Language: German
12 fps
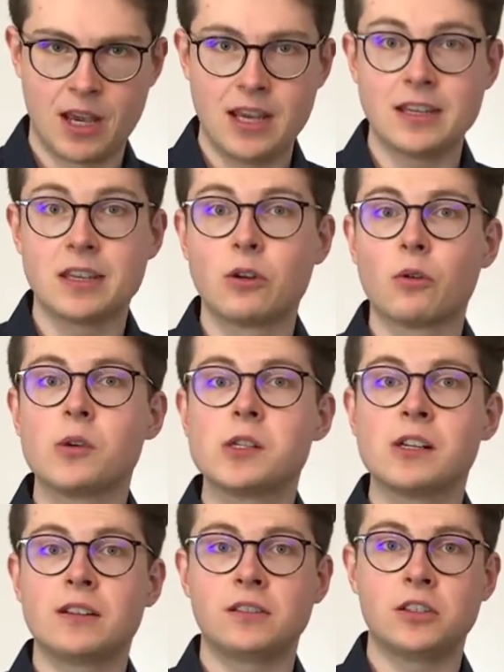Je
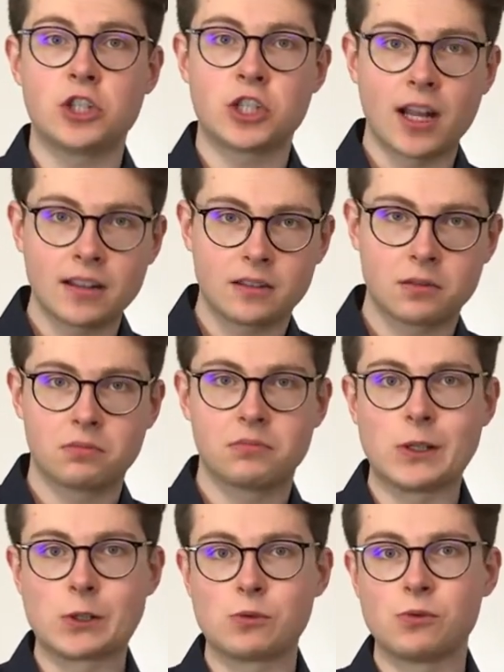größer die Stadt,
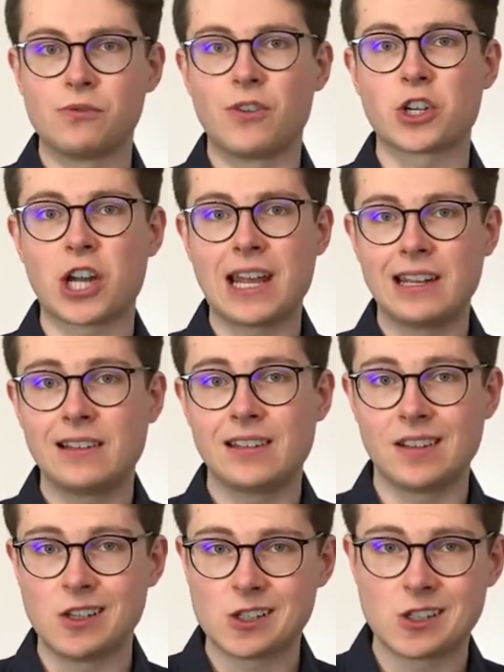desto
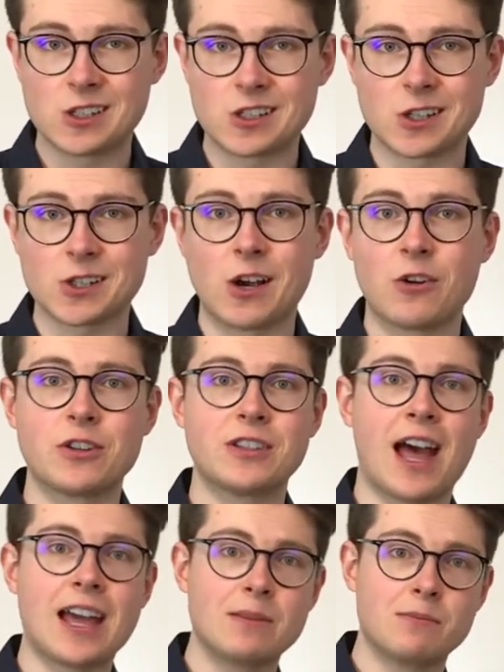wahrscheinlicher ist es, dass auch in
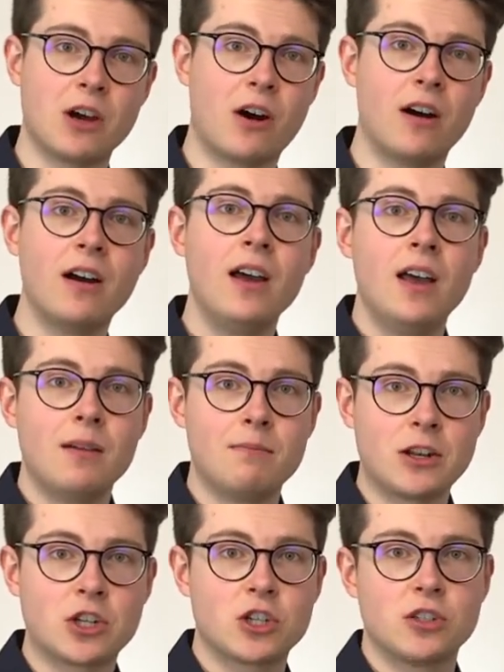deinem Jahr
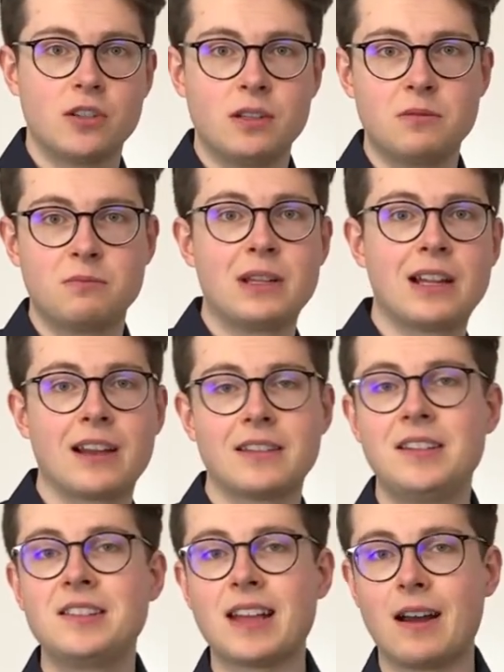Menschen in mittleren
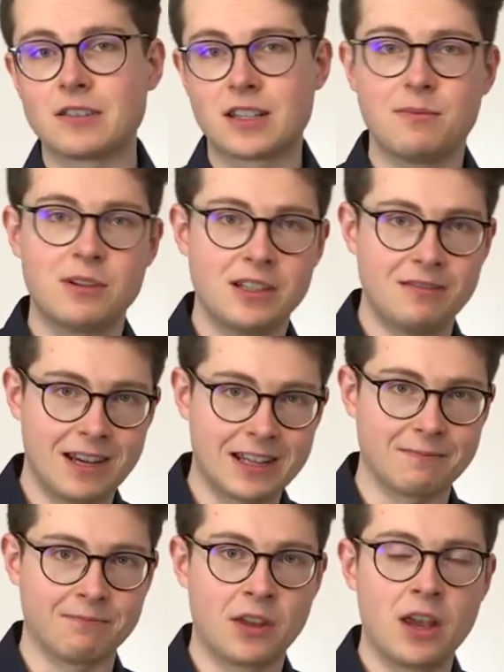Dienst ausgebildet
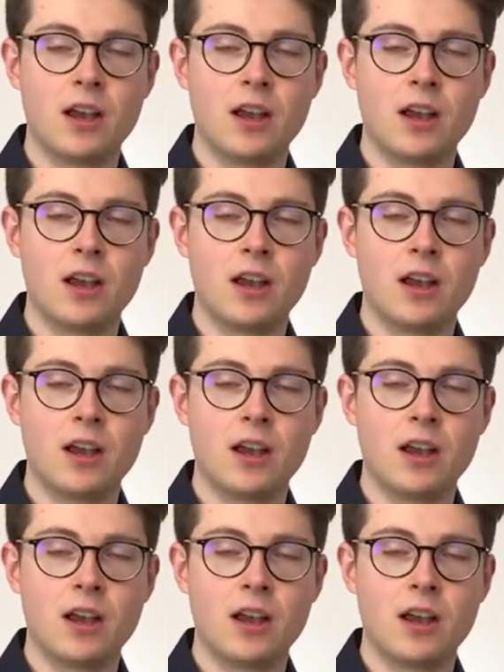werden.